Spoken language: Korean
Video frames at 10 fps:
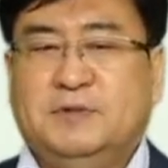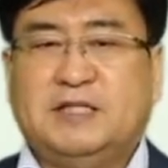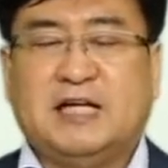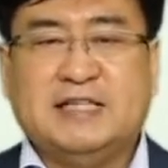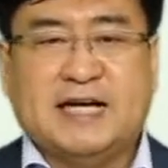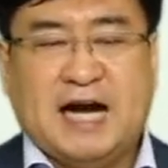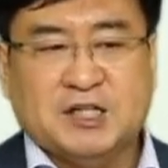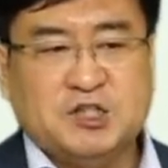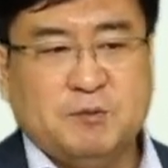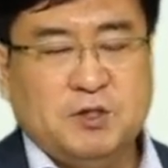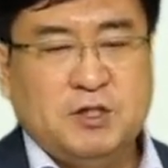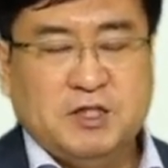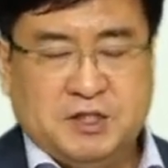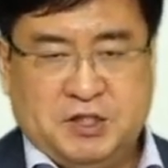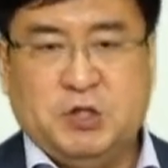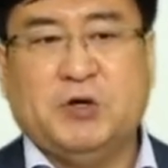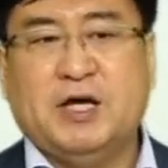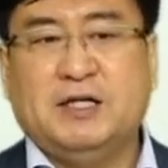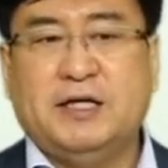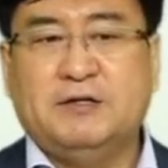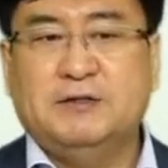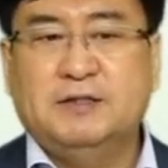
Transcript: 자신의 강점을 기억해야 돼요.